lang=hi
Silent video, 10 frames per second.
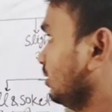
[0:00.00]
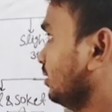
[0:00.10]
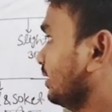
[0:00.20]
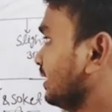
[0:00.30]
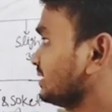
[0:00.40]

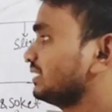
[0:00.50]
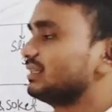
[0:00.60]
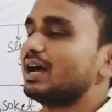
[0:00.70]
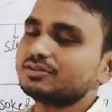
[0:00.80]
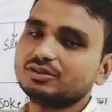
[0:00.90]

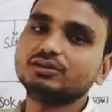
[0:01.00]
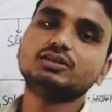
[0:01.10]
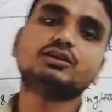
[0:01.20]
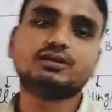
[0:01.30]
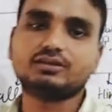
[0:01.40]
रेसेदार
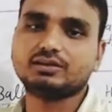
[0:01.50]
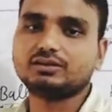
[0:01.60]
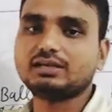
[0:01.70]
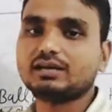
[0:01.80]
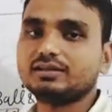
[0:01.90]
संधि कहते
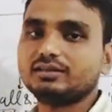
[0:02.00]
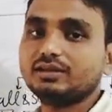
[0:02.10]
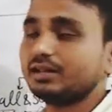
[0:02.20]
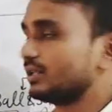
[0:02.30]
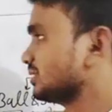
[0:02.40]
हैं क्या
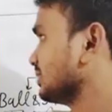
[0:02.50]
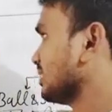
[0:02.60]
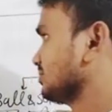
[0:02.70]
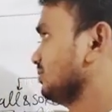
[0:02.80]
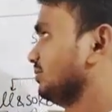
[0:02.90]
कहते हैं
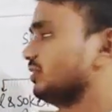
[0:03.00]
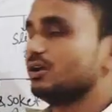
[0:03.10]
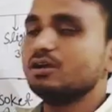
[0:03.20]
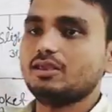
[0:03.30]
रेसेदार संधि